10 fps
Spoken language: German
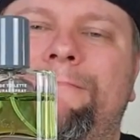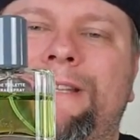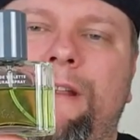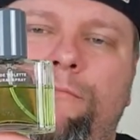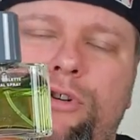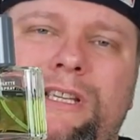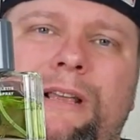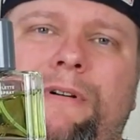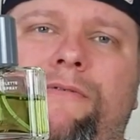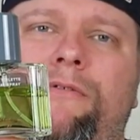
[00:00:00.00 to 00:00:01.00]
Den muss
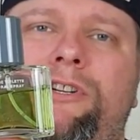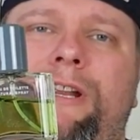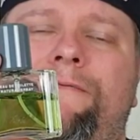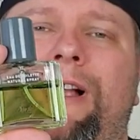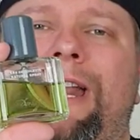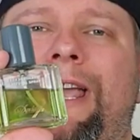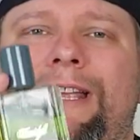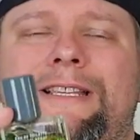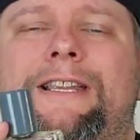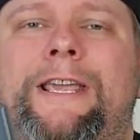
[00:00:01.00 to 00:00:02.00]
ich aber vorstellen, weil er
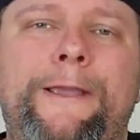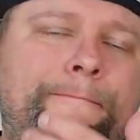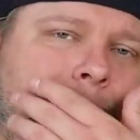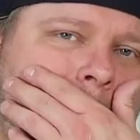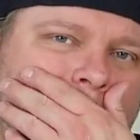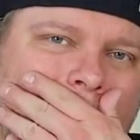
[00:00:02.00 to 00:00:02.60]
ist eben